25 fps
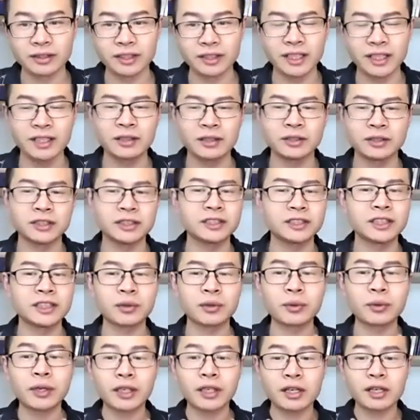哎呀，今
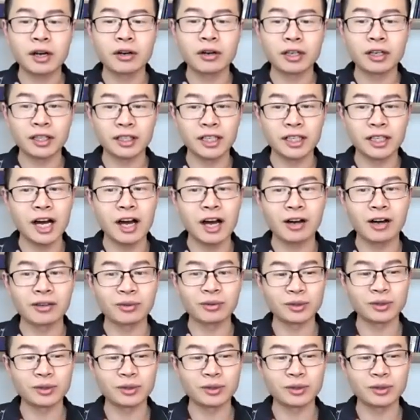天胃口很好，